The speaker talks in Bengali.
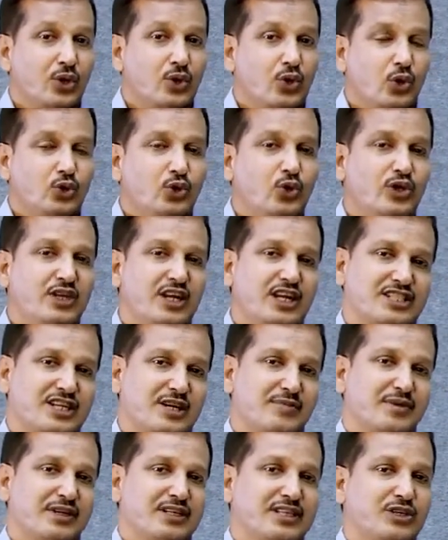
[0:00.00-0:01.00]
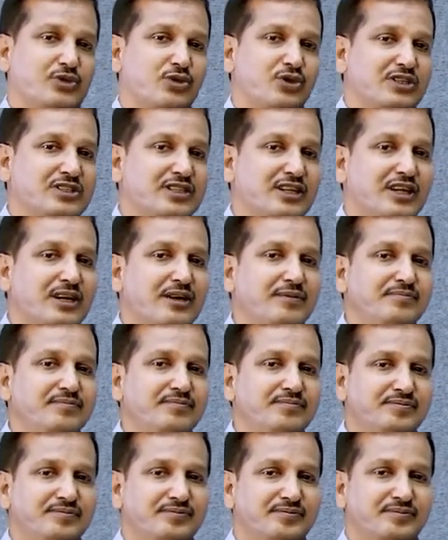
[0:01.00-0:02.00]
গত ক্লাসে আমরা কি করেছিলাম
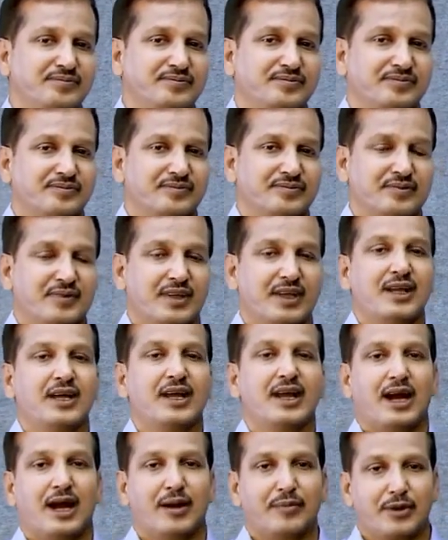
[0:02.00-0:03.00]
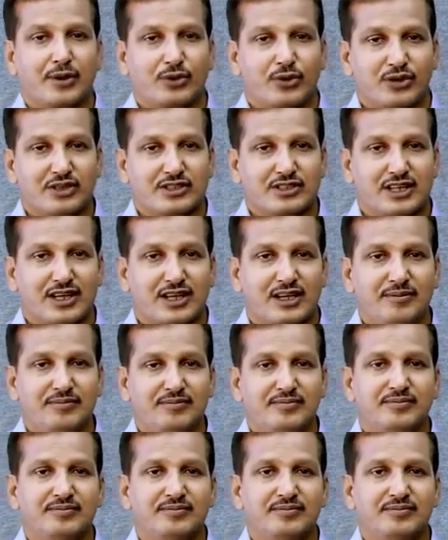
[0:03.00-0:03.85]
আমরা করেছিলাম